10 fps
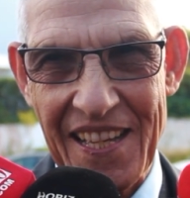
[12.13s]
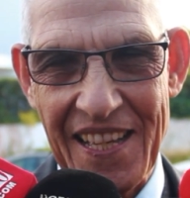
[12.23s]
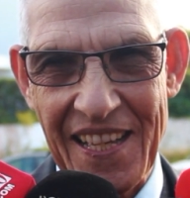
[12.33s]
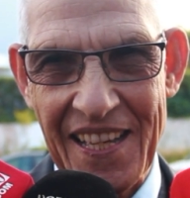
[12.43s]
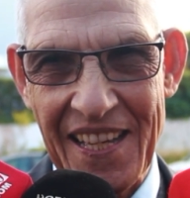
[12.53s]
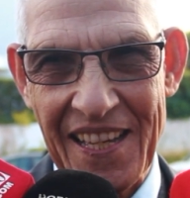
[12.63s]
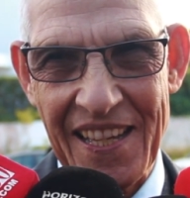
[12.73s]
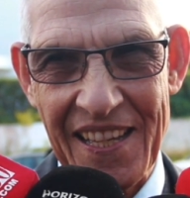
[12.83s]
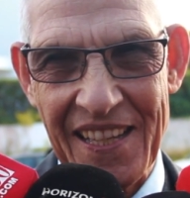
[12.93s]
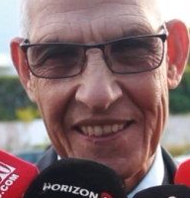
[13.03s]

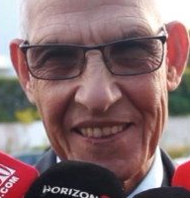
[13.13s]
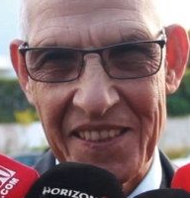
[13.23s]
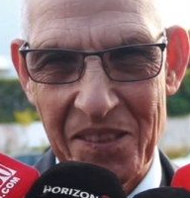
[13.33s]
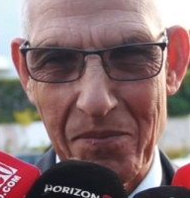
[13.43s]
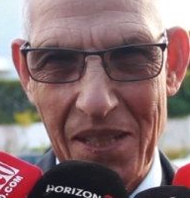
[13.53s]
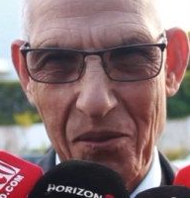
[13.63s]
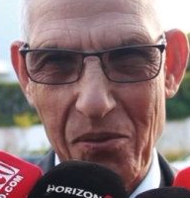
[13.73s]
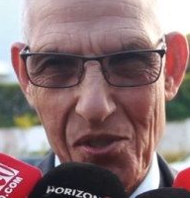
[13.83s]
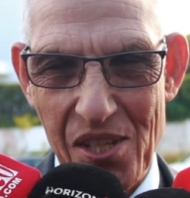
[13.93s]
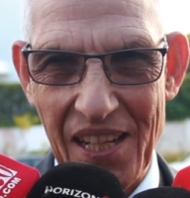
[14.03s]
آه، تنتمنى
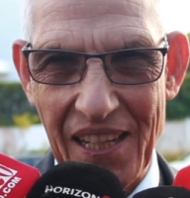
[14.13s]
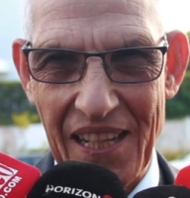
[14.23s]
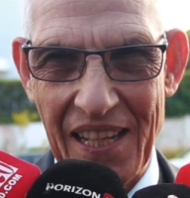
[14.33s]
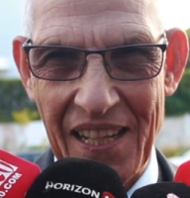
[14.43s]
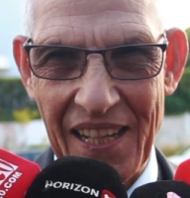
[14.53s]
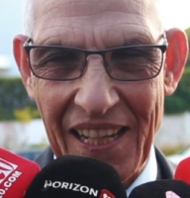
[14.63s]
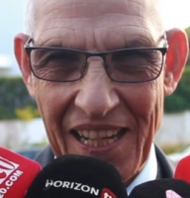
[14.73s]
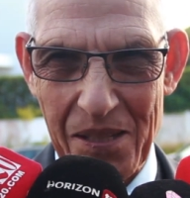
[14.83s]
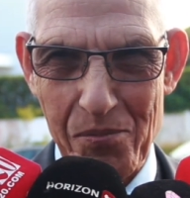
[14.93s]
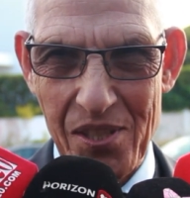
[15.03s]
يكون شي لقاء
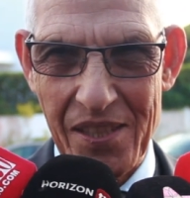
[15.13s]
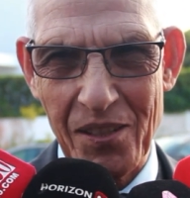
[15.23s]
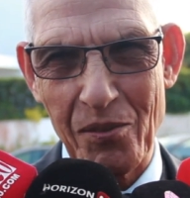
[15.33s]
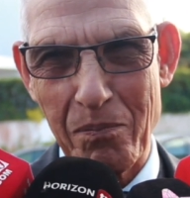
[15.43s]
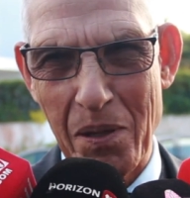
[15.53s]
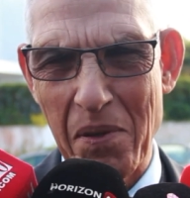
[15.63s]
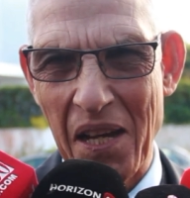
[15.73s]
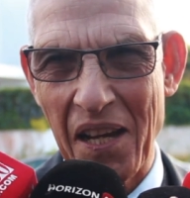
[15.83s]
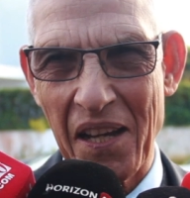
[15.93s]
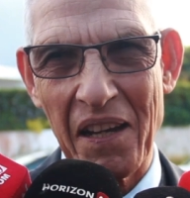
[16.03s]
قريب جدا
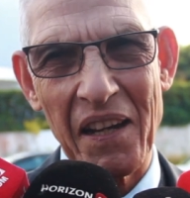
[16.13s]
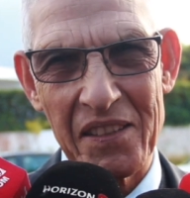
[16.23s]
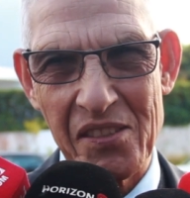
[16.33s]
ربما